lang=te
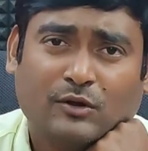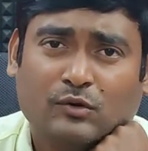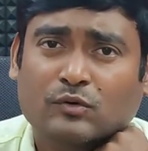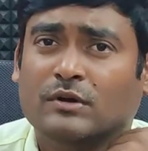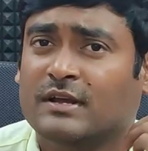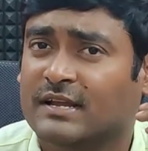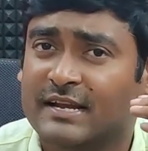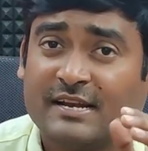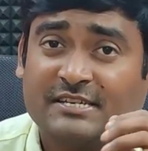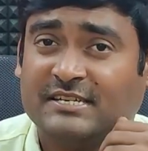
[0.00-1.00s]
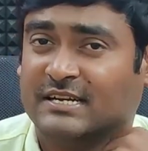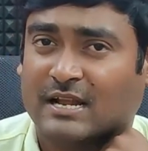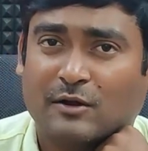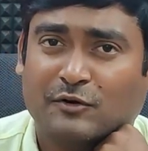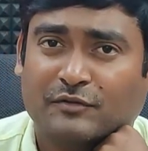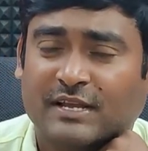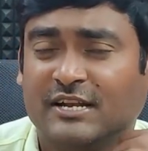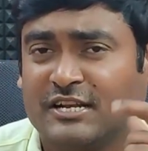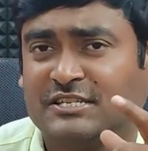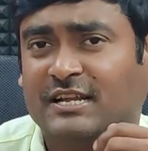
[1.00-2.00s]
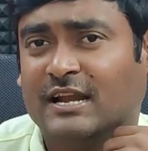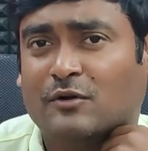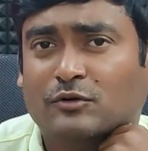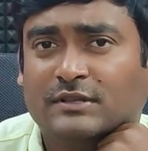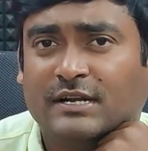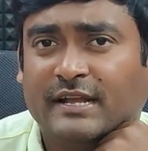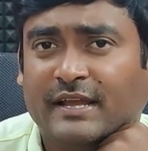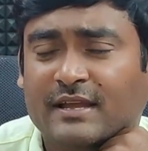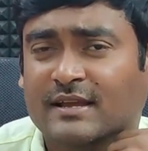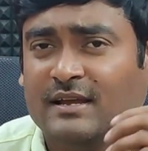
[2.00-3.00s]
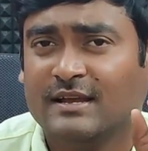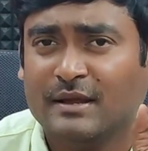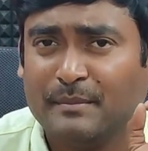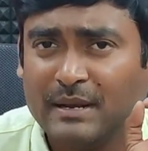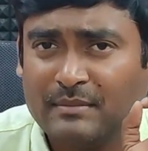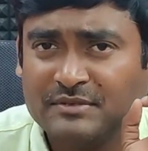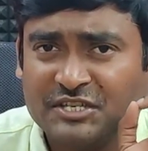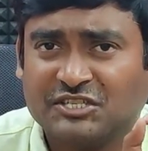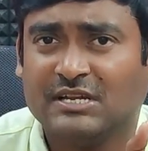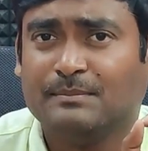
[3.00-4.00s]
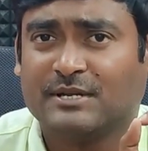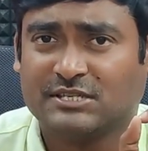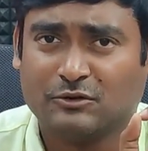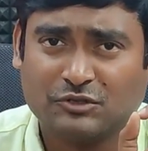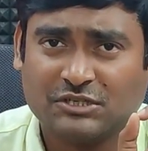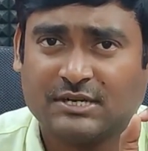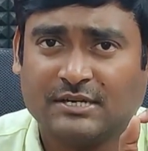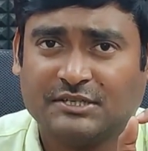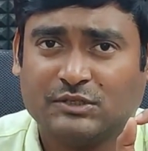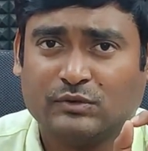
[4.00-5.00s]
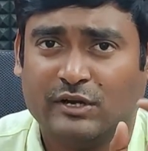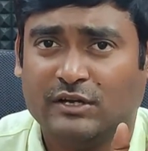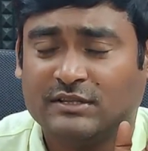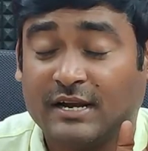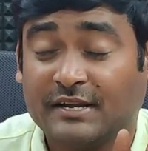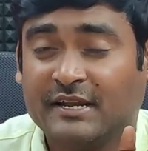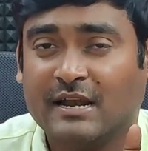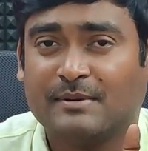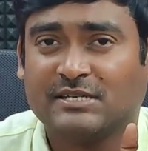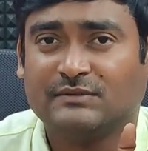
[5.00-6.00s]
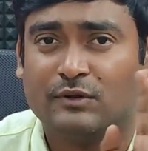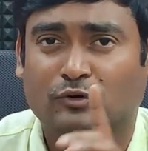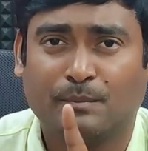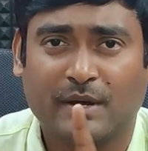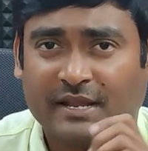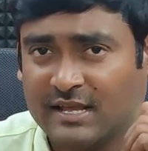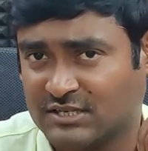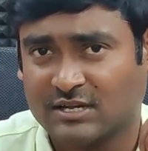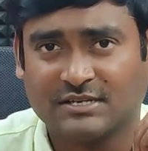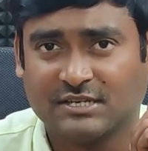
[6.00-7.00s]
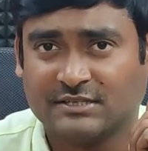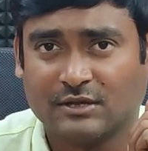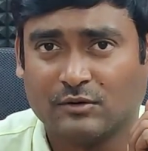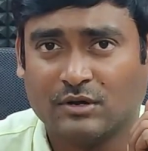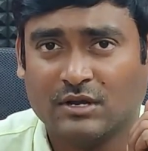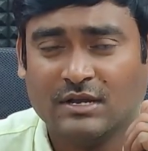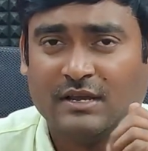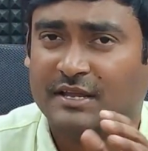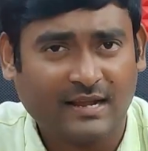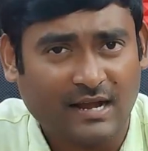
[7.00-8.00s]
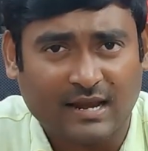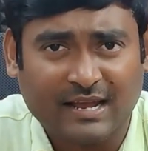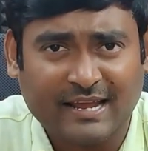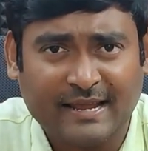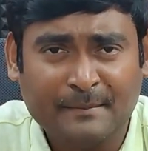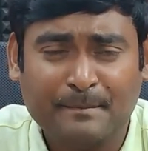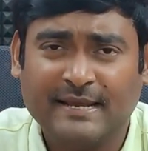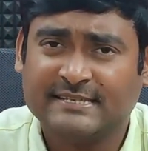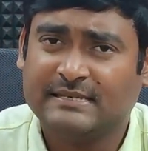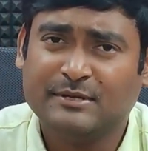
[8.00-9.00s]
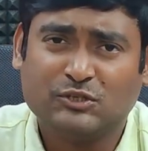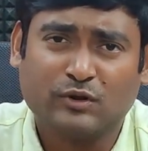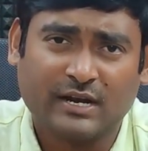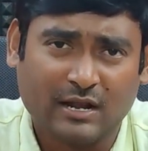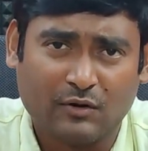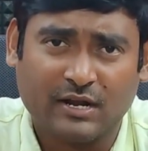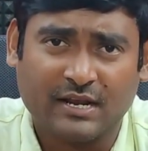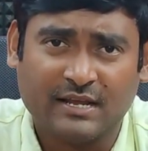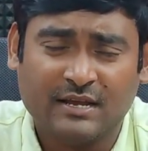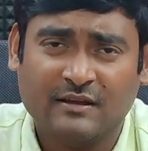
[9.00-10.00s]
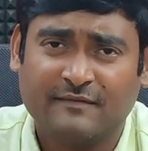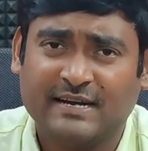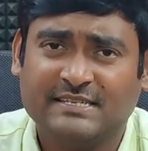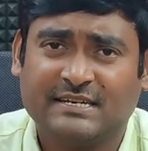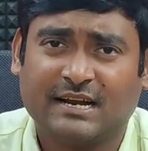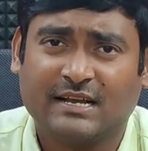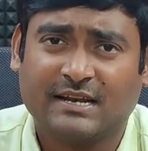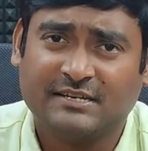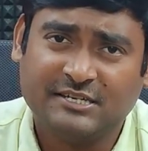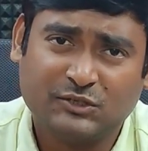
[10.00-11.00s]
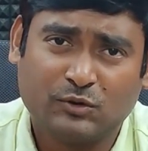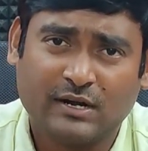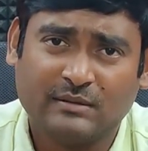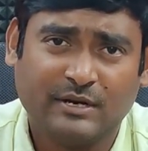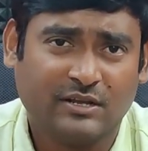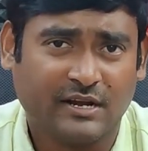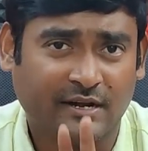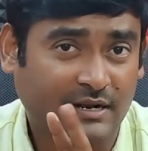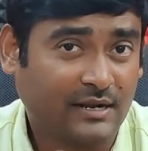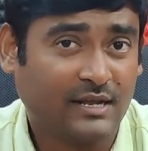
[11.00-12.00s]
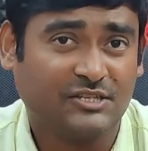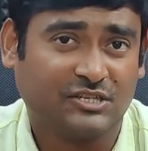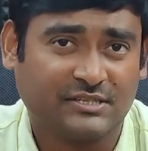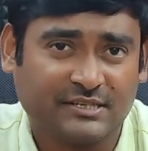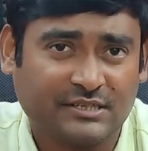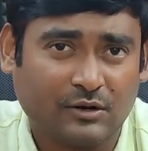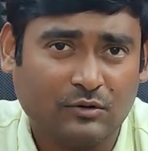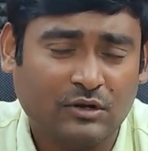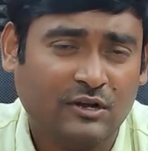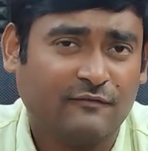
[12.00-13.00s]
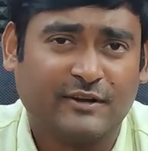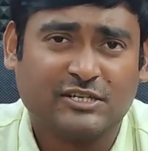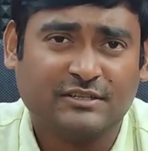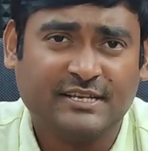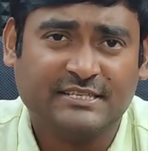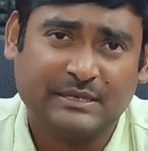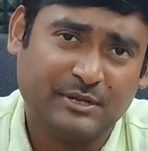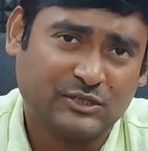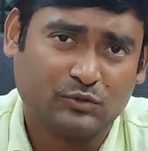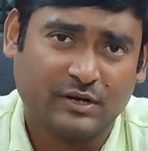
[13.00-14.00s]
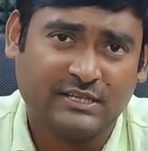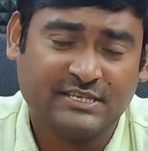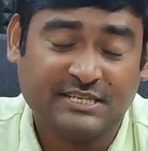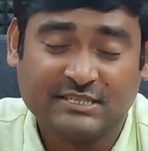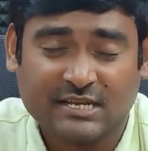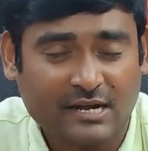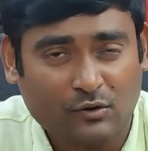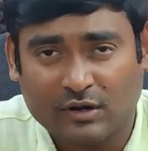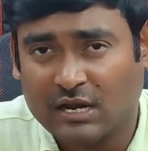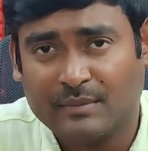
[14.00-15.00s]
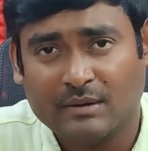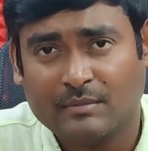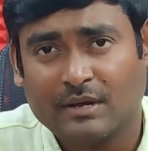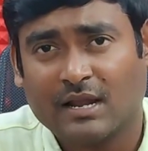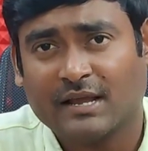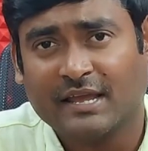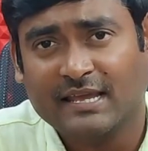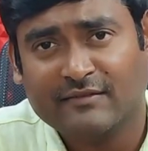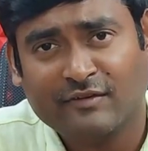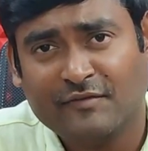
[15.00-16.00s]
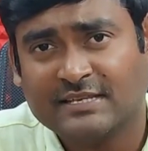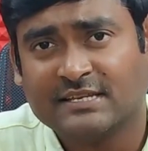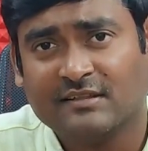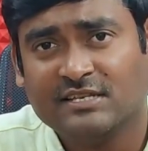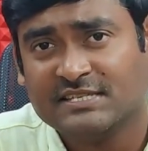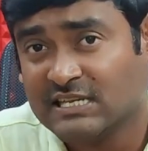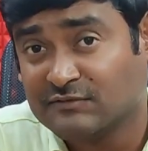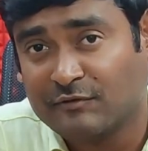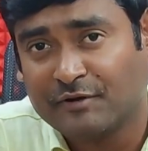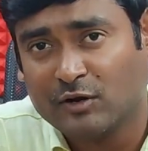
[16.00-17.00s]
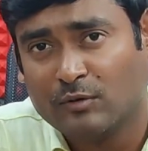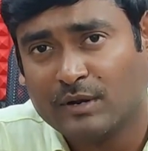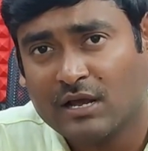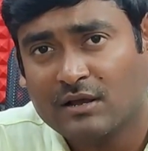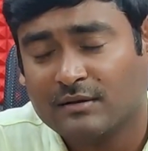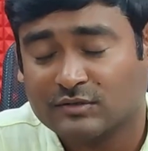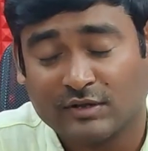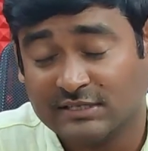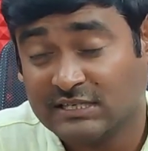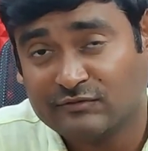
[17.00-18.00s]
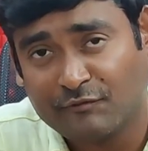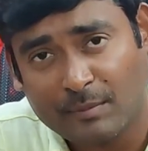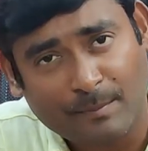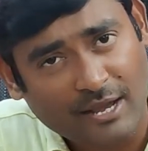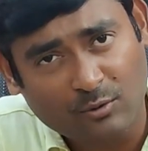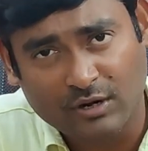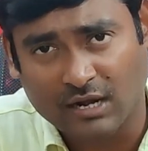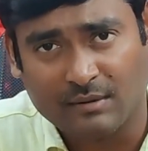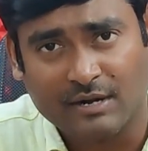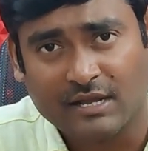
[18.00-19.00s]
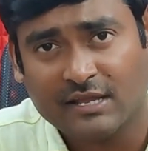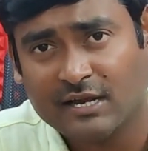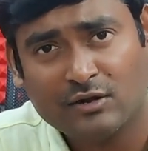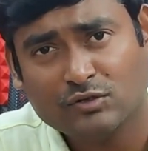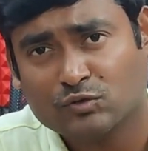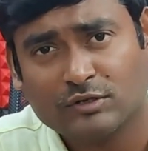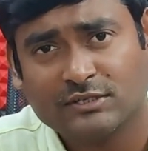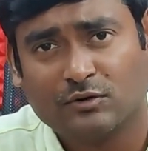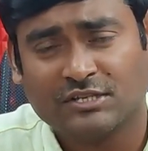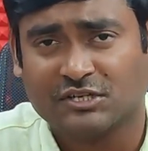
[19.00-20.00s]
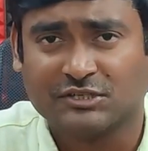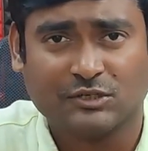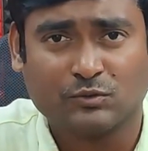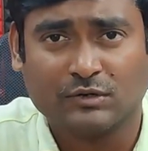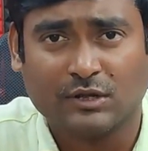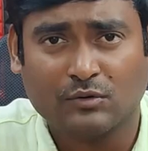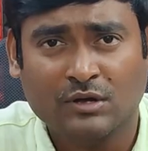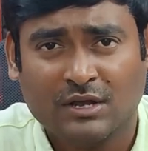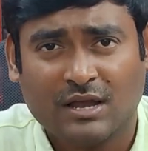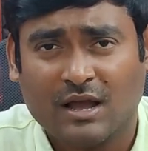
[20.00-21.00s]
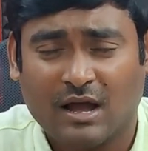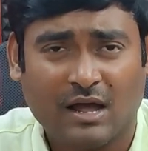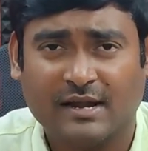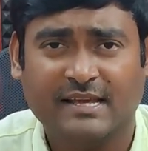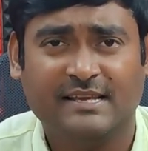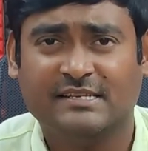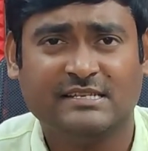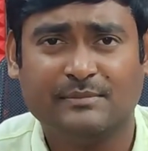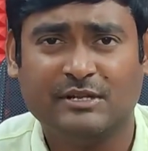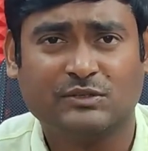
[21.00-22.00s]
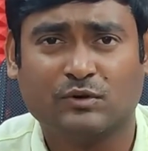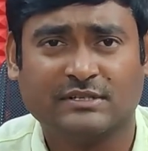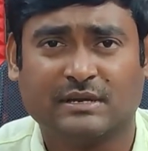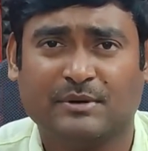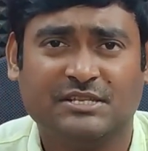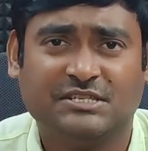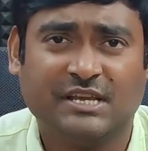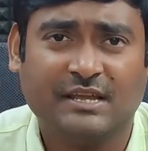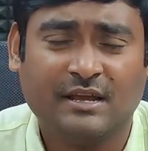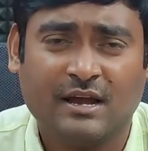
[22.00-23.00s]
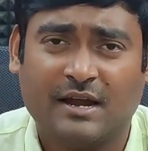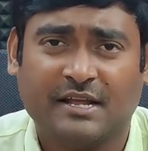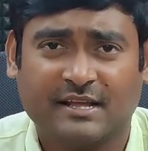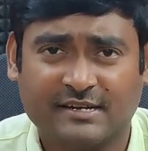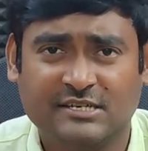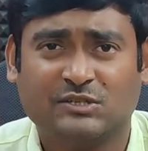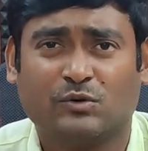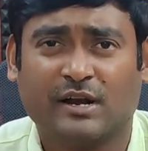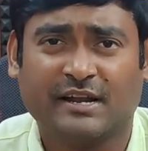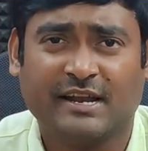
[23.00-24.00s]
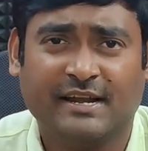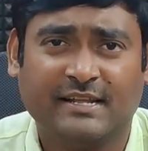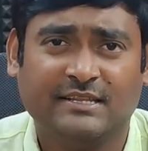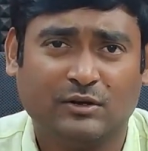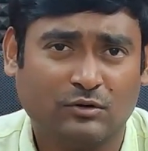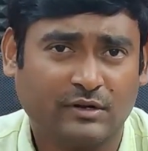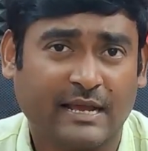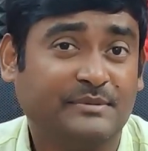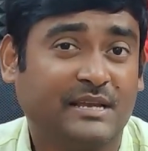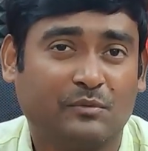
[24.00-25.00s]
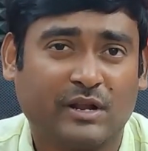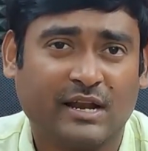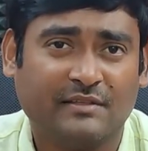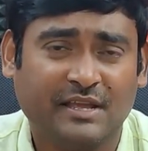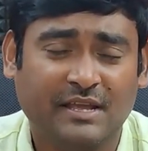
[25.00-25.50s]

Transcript: మనకు ఇంట్రెస్ట్ రేట్ ఎలా ఉంటుంది ఇంట్రెస్ట్ ఎలా ఉంటుందంటే మినిమం సిక్స్టీన్ పర్సెంట్ నుంచి స్టార్ట్ చేసుకుని థర్టీన్ పర్సెంట్ వరకు పర్ ఇయర్ చార్జ్ చేస్తారు ఇక అలాగే మీకు సిబిల్ స్కోర్ ఎలా ఉండాలి ఫ్రెండ్స్ ఇక్కడ క్రెడిట్ స్కోర్ అనేది మనకి రెండు రకాలుగా చెక్ చేస్తారు ఫస్ట్ది సిబిల్ స్కోర్ ఇది సిక్స్ హండ్రెడ్ ఉండాలి మినిమం అలాగే ఫిక్స్ అనేది సిక్స్ ఫిఫ్టీ లోపల సారీ సిక్స్ ఫిఫ్టీ పైన ఉండాలన్నమాట ఈ రెండు స్కోర్స్ని కూడా చెక్ చేసుకుంటారు ఆల్రెడీ ఈ సిబిల్ స్కోర్కి సంబంధించి అంటే క్రెడిట్ స్కోర్ అంటే ఏంటి దీంట్లో టైప్స్ ఏమున్నాయి